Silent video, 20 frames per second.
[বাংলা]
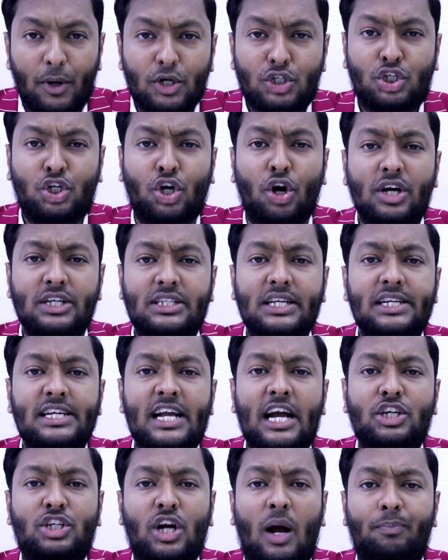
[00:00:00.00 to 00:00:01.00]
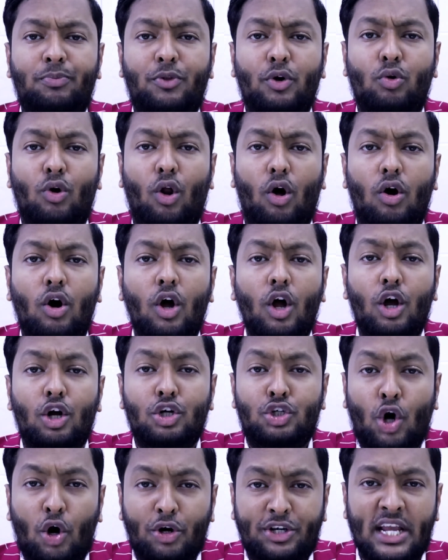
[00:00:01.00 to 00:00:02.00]
অবশ্যই তিনি এই শব্দগুলো
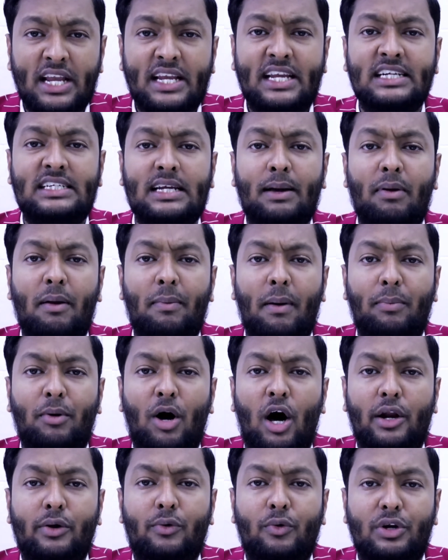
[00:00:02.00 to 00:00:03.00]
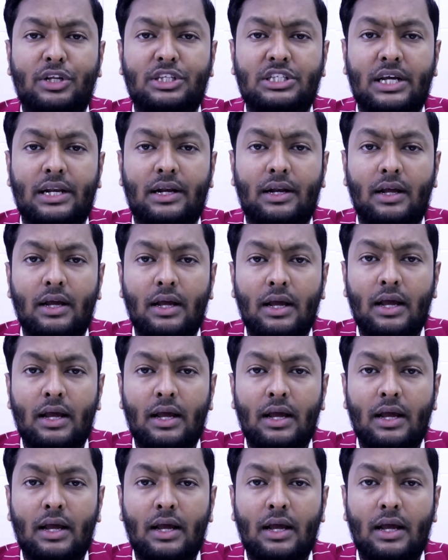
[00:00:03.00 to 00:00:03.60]
সঠিক হিসাবে ব্যবহার করেছেন